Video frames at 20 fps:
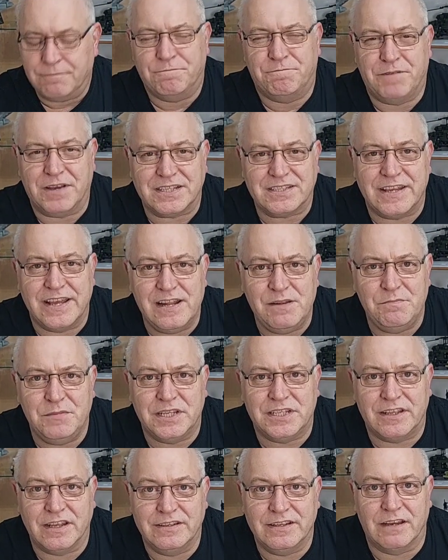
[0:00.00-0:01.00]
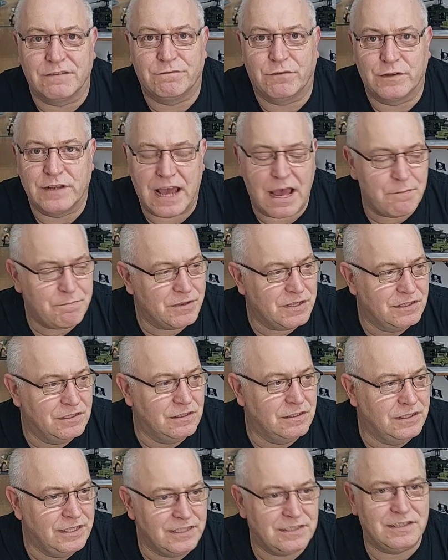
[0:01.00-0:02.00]
was hält mich denn davon ab, in
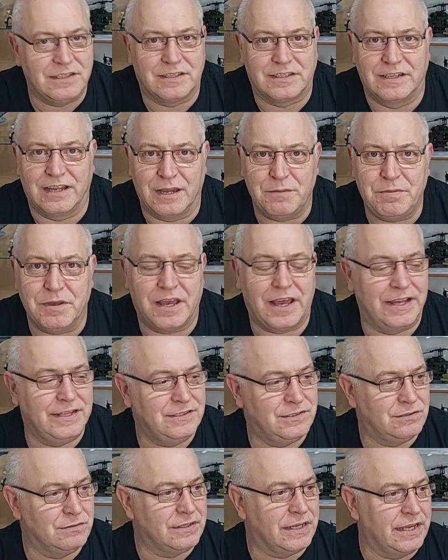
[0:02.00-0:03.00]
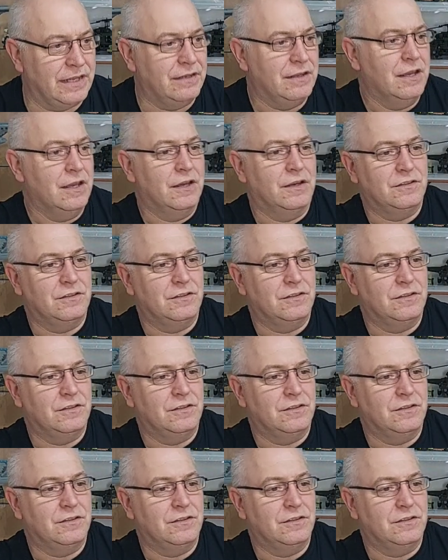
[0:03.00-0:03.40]
die nächste Kneipe reinzugehen,